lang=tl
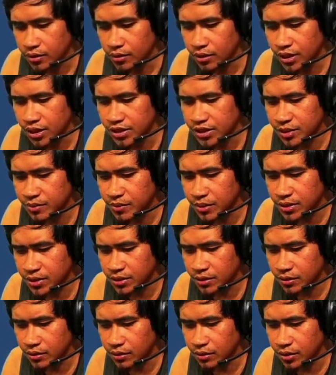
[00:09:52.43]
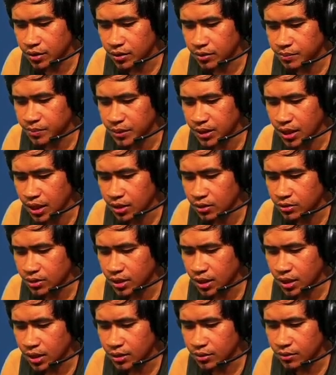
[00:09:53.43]
Yearly 7... O, oh, yan. Pinalo
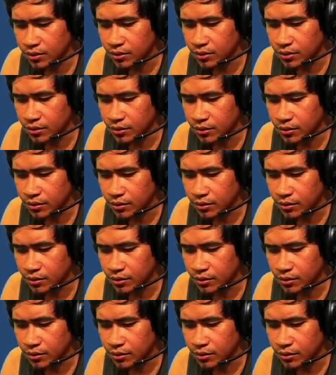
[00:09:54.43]
tayo.